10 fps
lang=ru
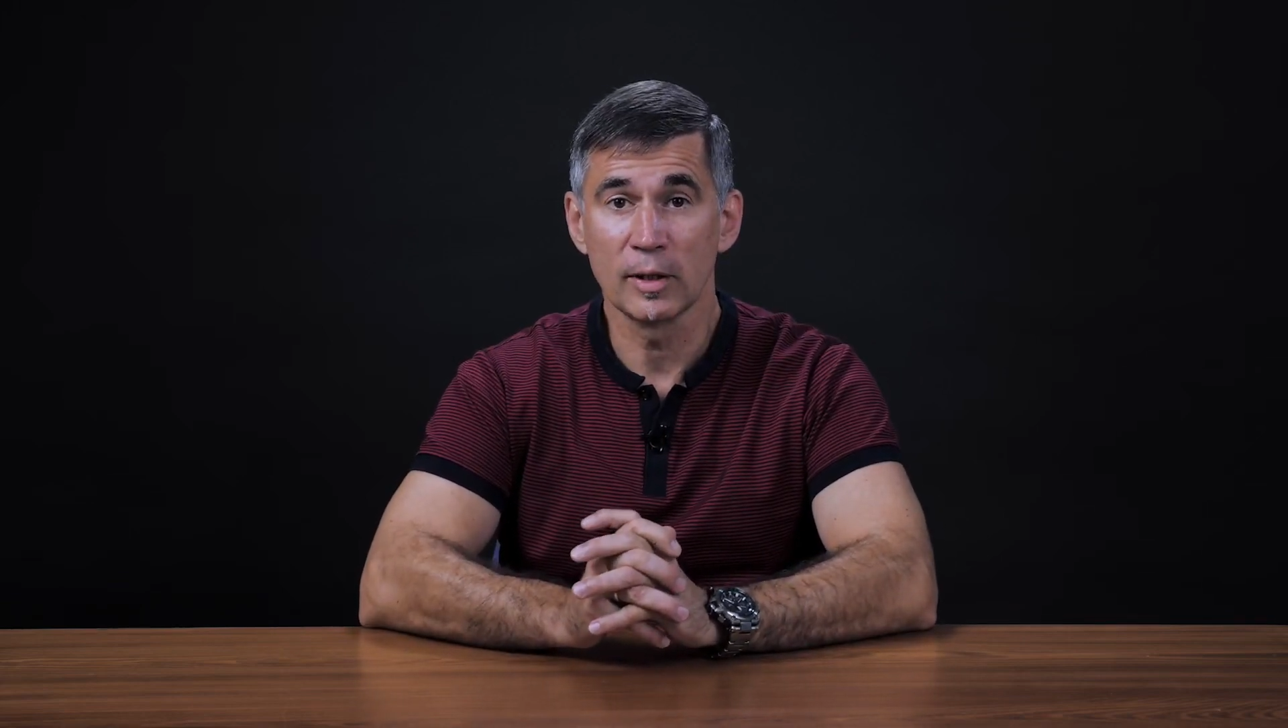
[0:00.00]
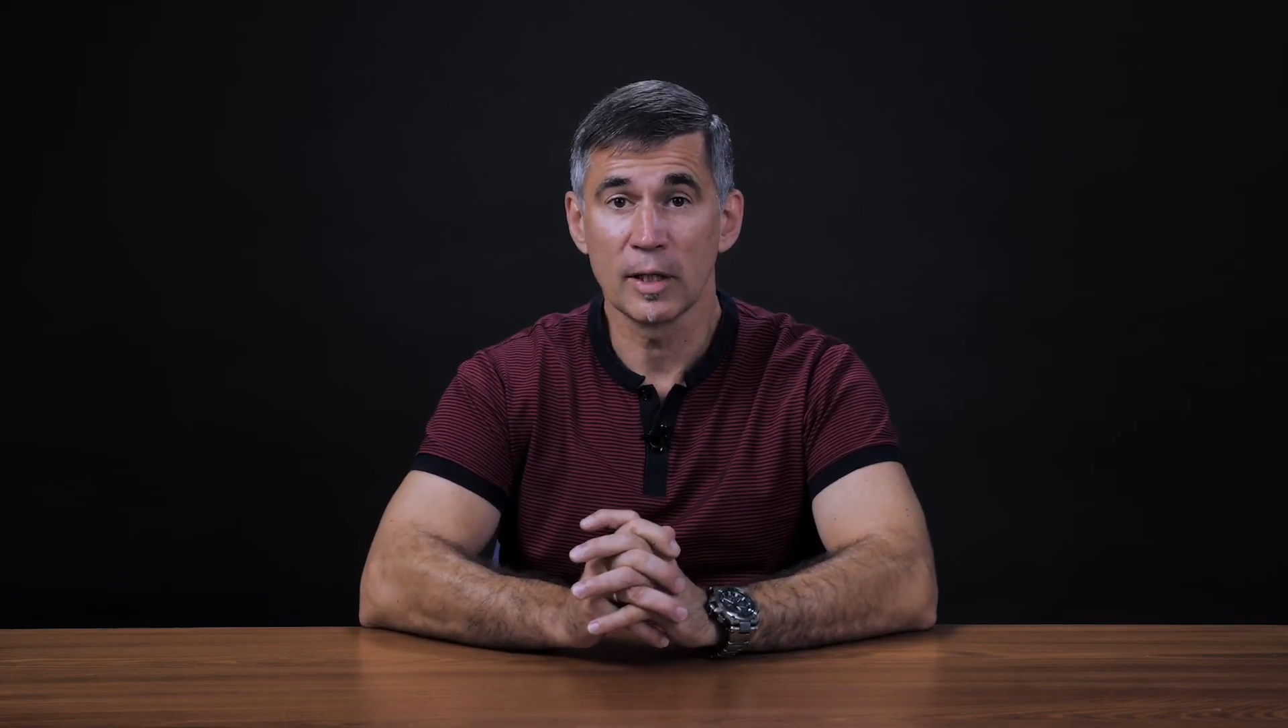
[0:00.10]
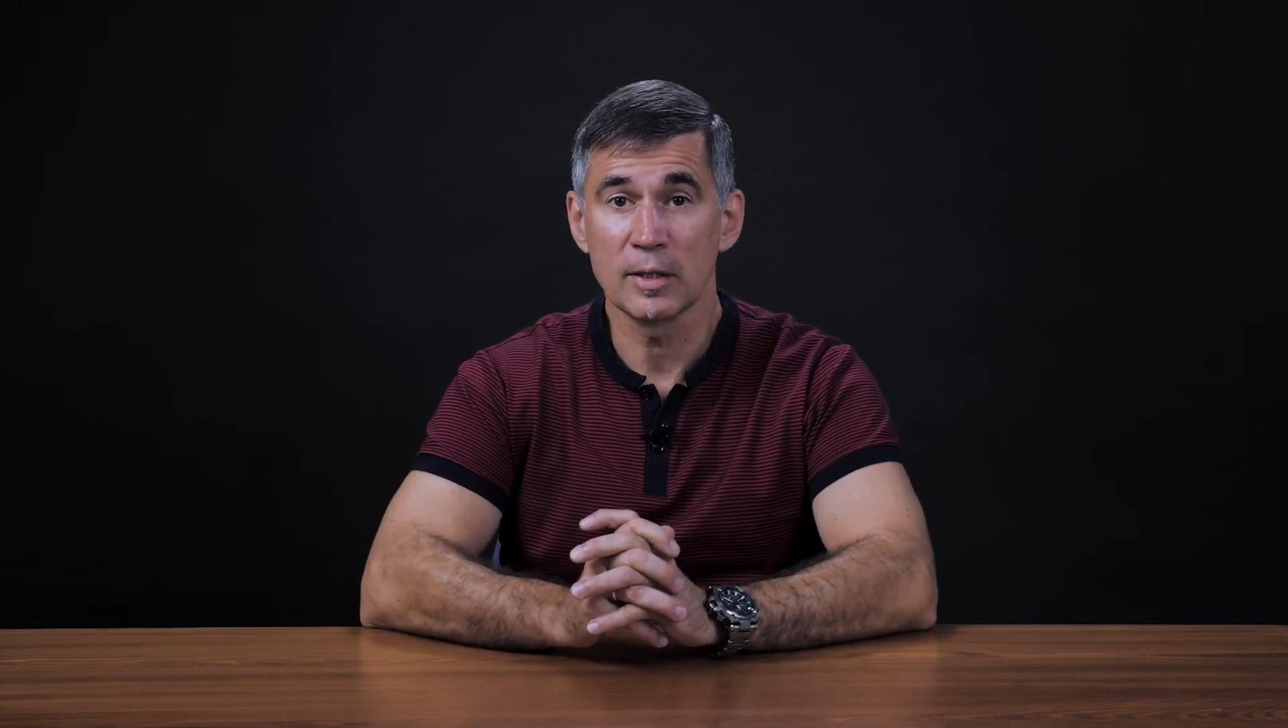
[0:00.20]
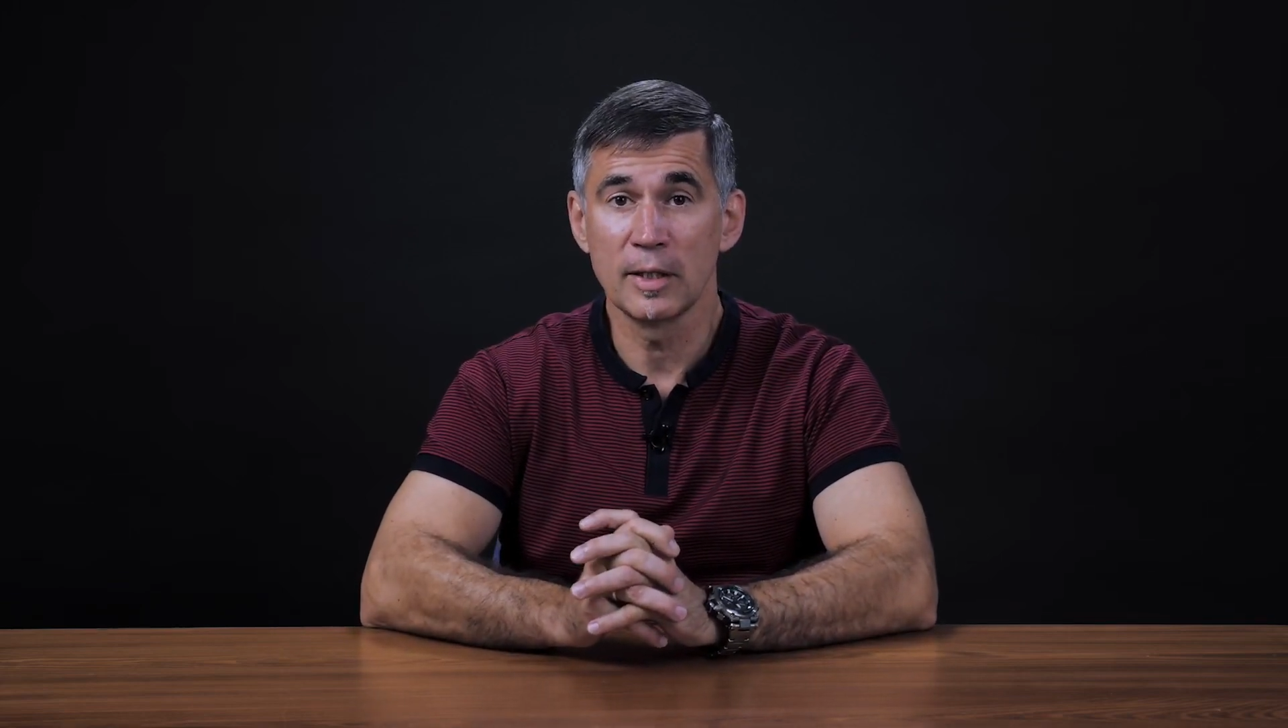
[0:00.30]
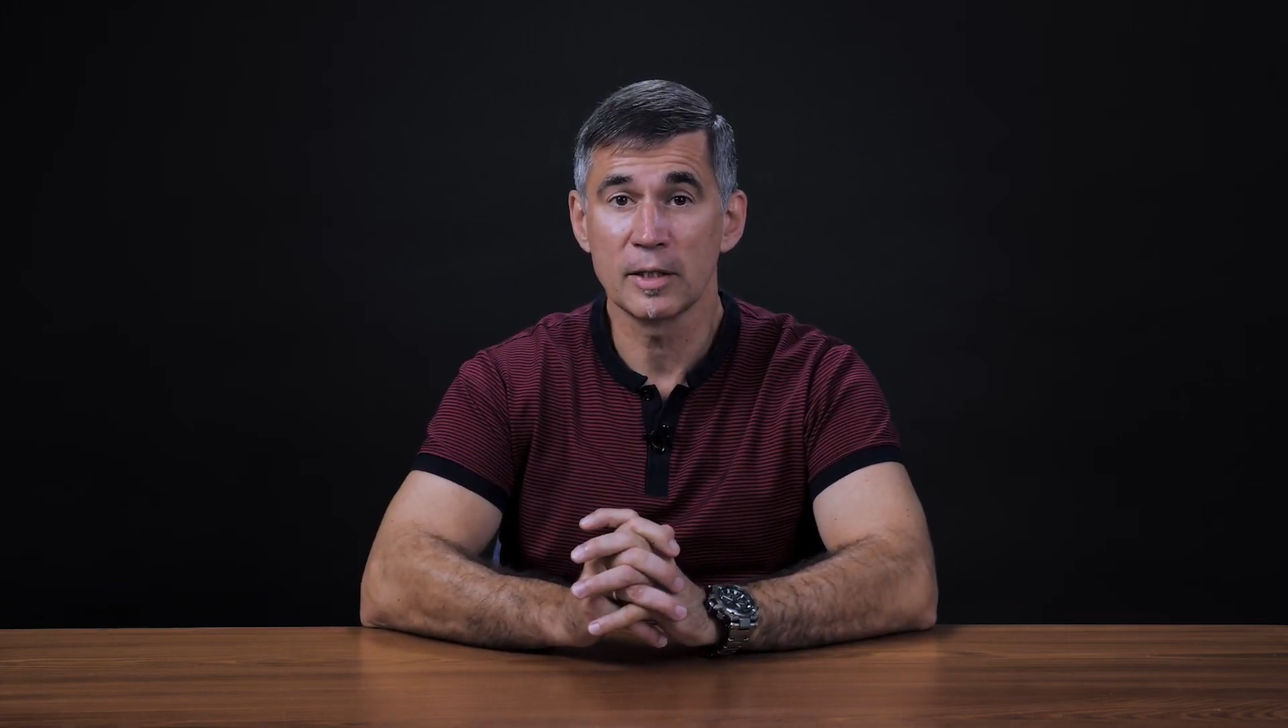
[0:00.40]

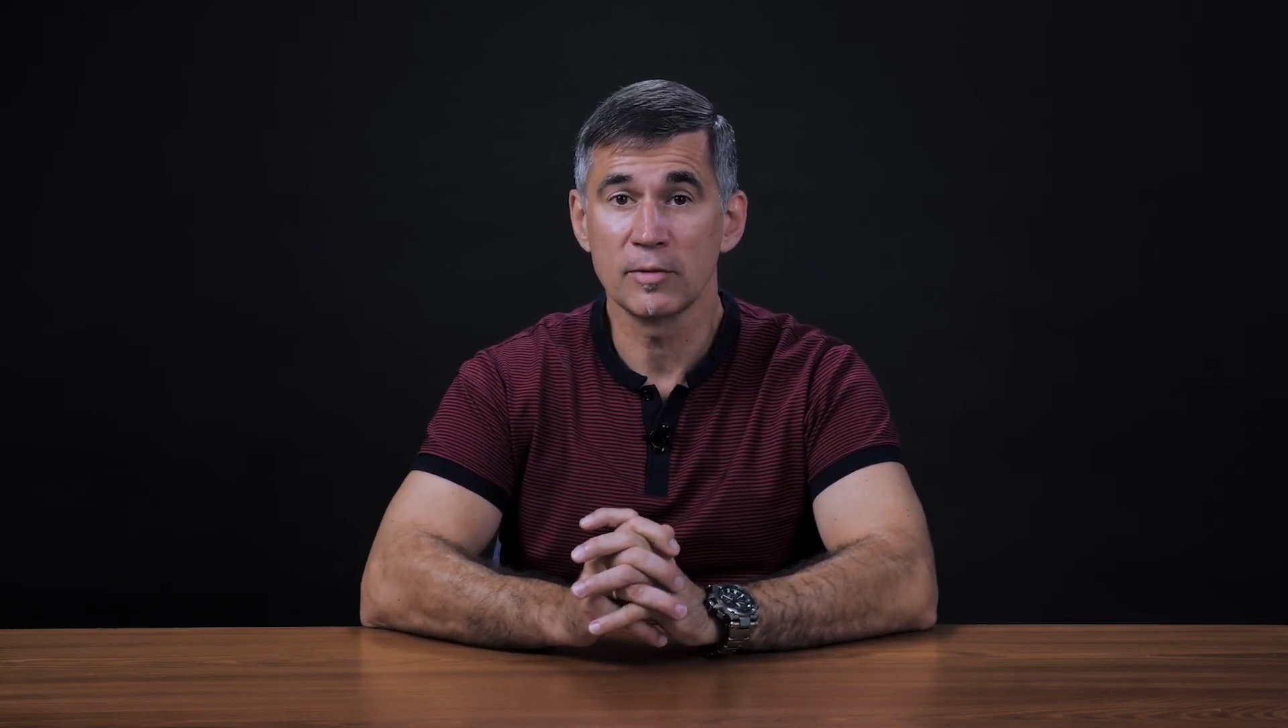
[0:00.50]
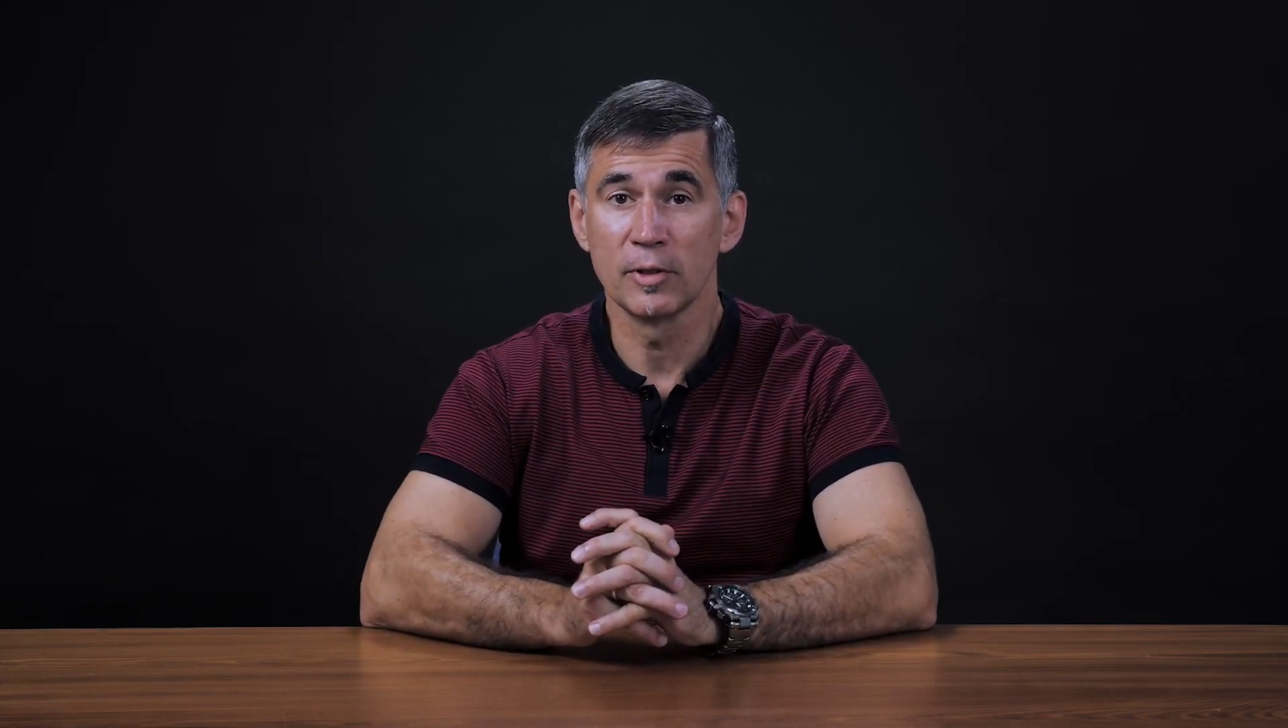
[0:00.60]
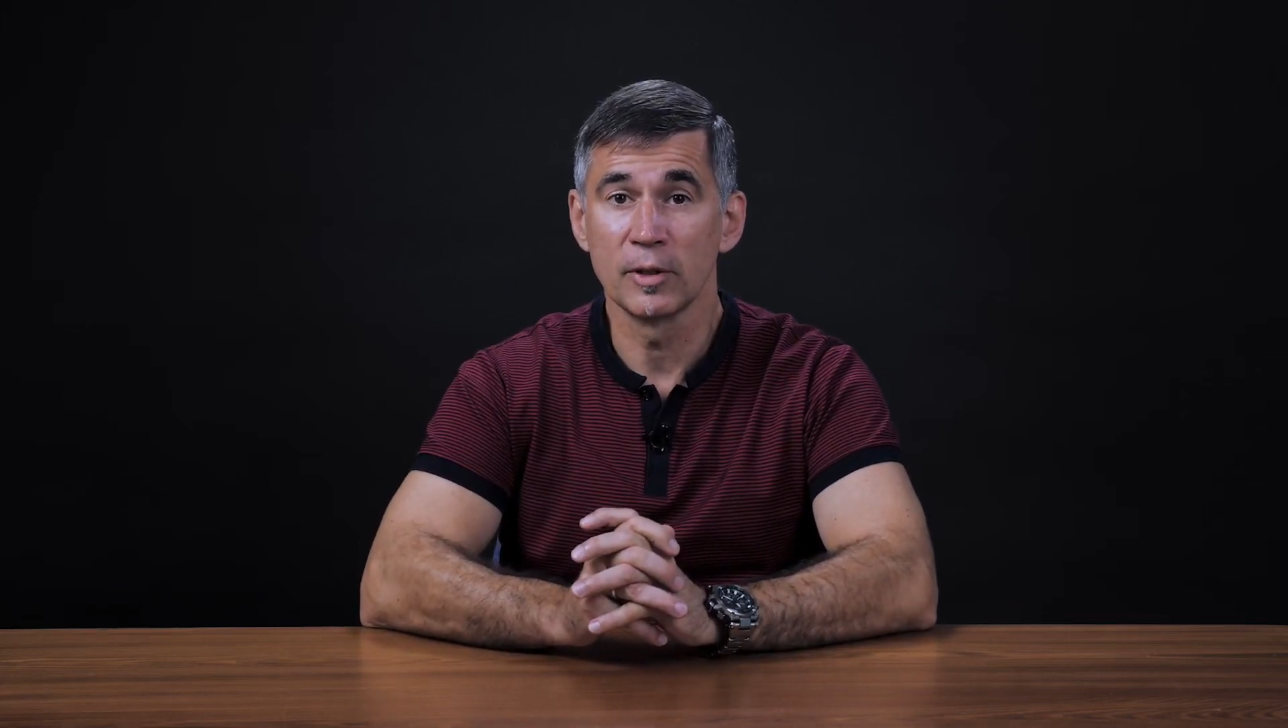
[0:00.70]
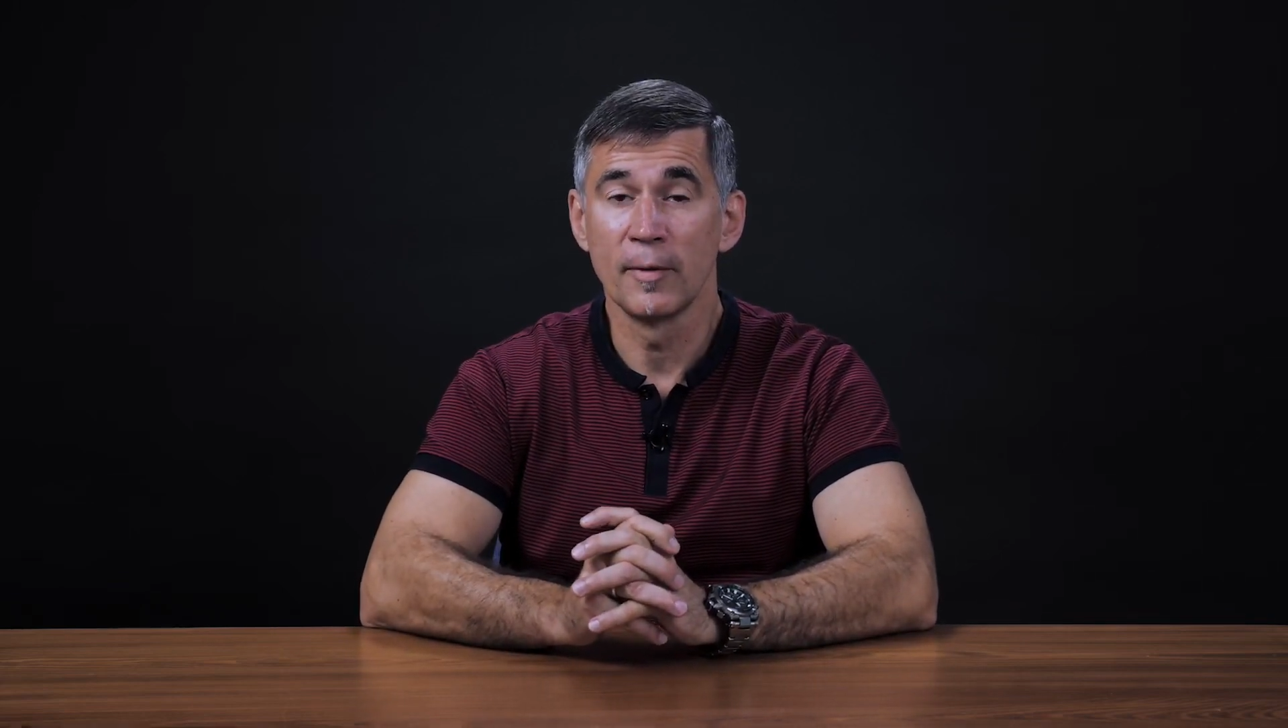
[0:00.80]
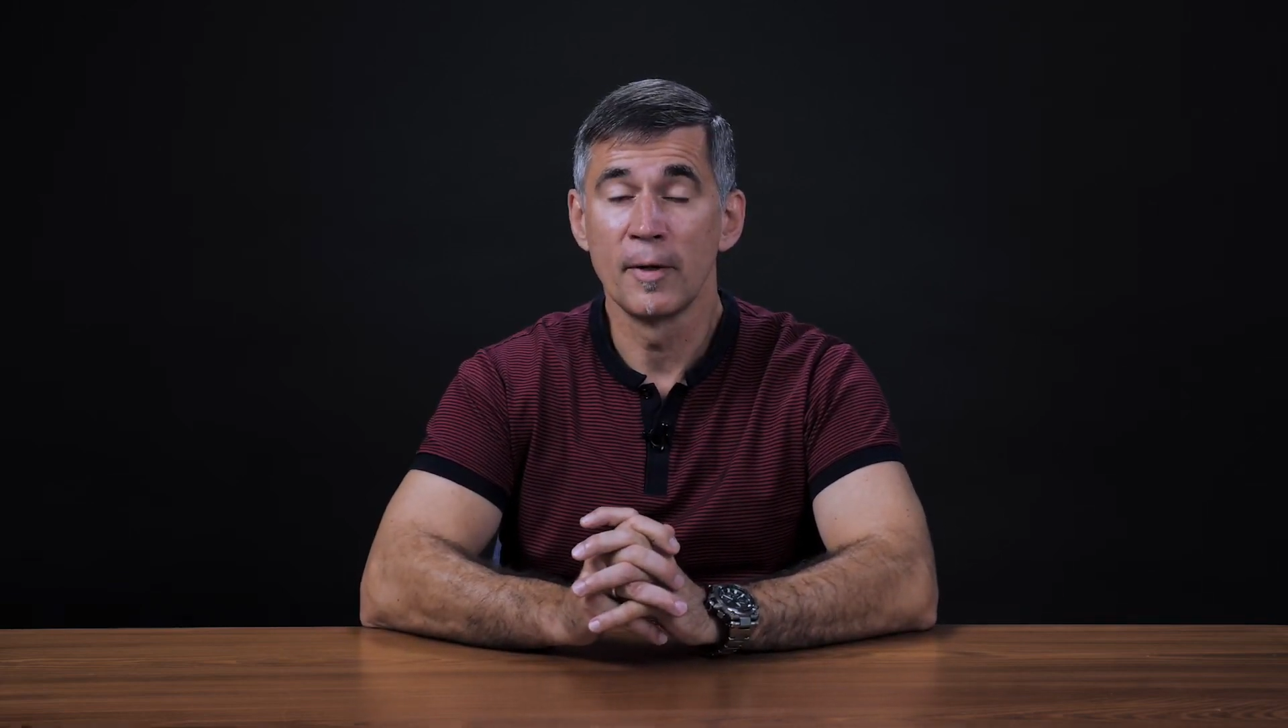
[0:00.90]
как
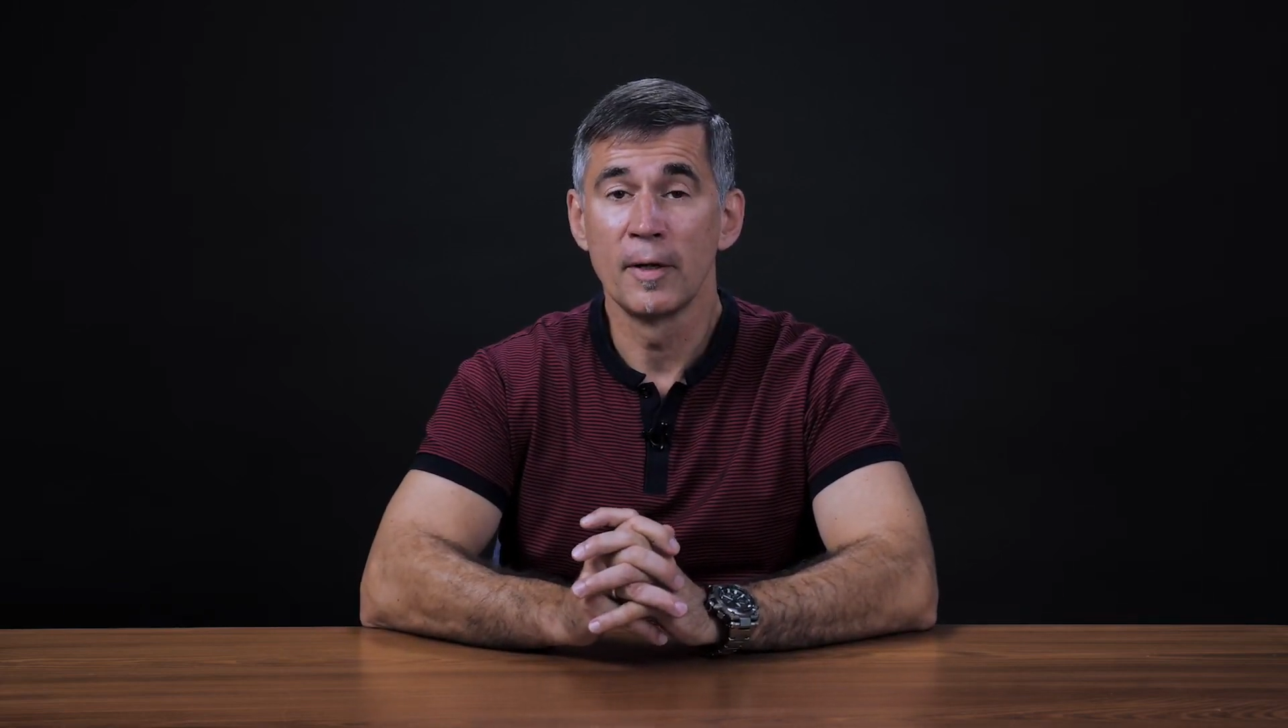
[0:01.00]
следствие